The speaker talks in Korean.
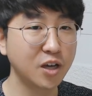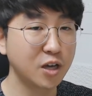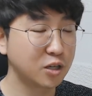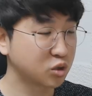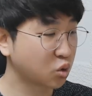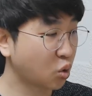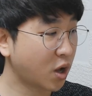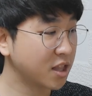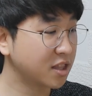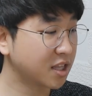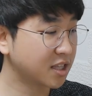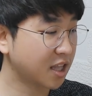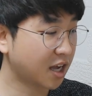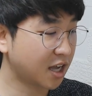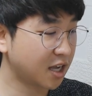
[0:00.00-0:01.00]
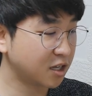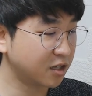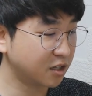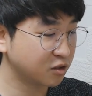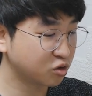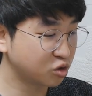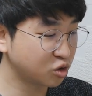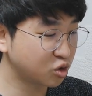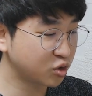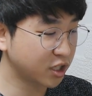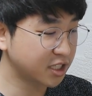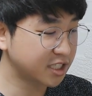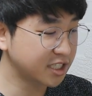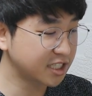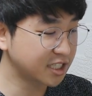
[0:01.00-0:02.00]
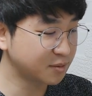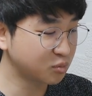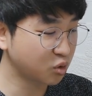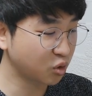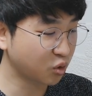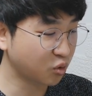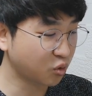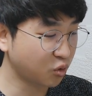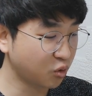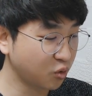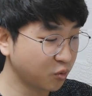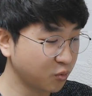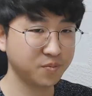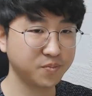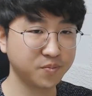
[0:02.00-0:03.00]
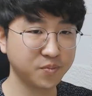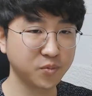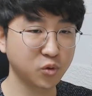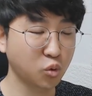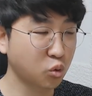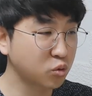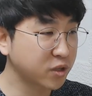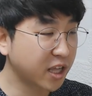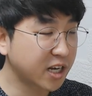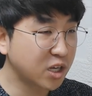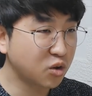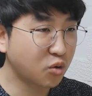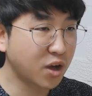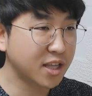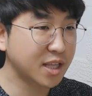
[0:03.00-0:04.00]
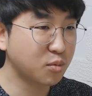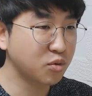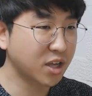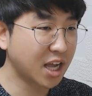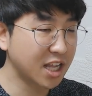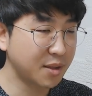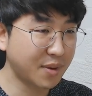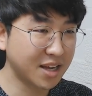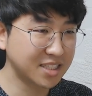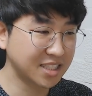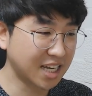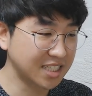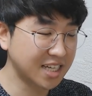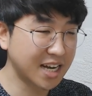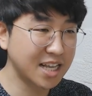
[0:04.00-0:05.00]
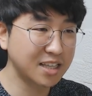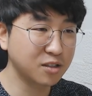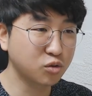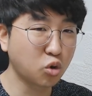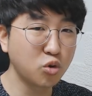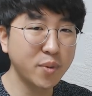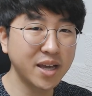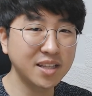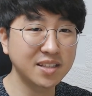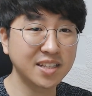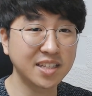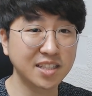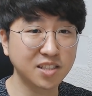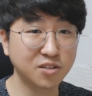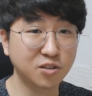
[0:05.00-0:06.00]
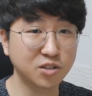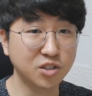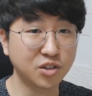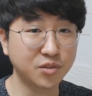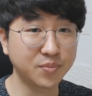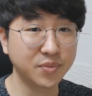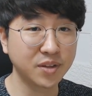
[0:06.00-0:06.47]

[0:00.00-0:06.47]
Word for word: 조한데다가 술 중에 신금도 있고 음, 돌을 내리려고 하다 보니까 안에 막 자잘한 돌멩이들이 있는 거죠.